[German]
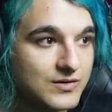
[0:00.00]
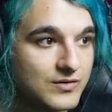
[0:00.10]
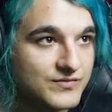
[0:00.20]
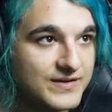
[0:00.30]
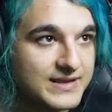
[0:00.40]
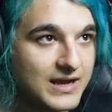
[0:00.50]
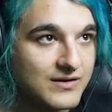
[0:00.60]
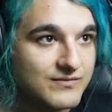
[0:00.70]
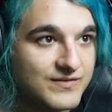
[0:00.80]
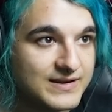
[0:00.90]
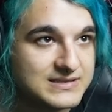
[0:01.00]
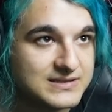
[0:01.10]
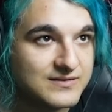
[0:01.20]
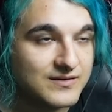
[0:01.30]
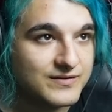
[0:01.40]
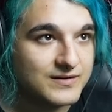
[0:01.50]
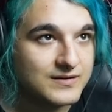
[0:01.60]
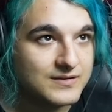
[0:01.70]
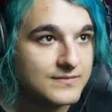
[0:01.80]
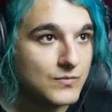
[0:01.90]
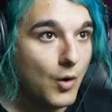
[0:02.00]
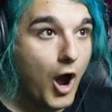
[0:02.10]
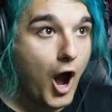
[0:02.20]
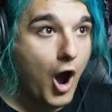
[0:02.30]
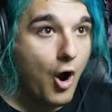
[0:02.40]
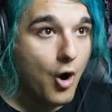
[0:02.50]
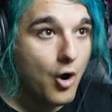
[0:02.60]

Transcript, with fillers: Und wenn ja, wie wechsle ich die Waffe? Oh!